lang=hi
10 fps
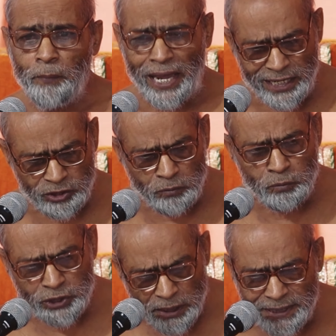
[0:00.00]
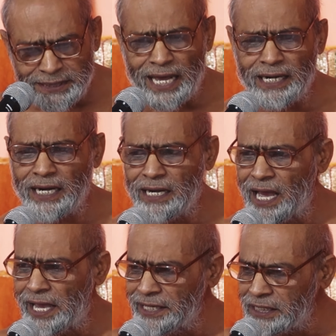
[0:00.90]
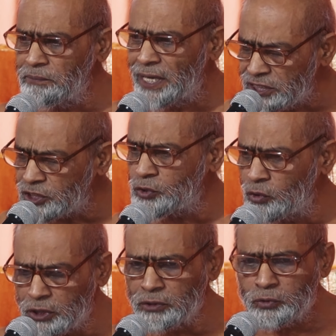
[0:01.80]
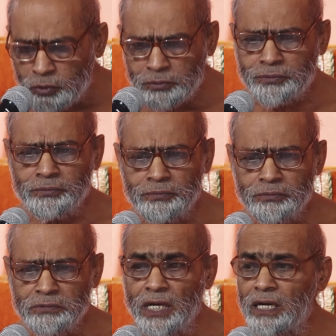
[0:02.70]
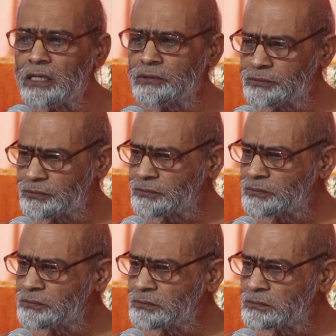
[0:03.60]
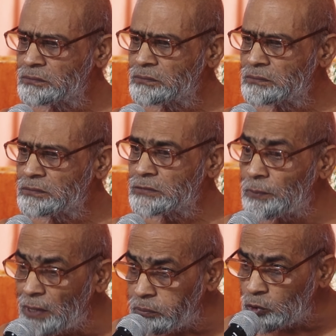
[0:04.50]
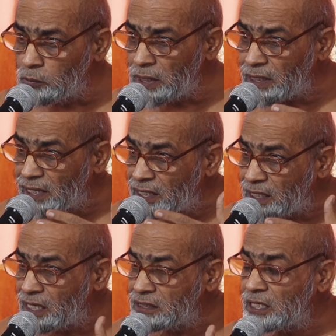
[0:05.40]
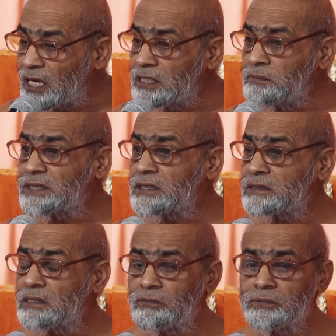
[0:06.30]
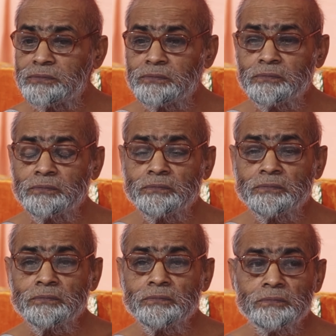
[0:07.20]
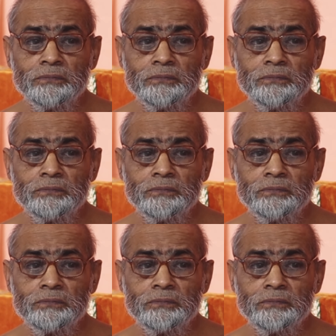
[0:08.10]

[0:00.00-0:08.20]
पहले तो मुझे विचार करना है कि मैं इस योग्य हूं या ना हूं तब आपको मैं कहने का अधिकारी बन सकता हूं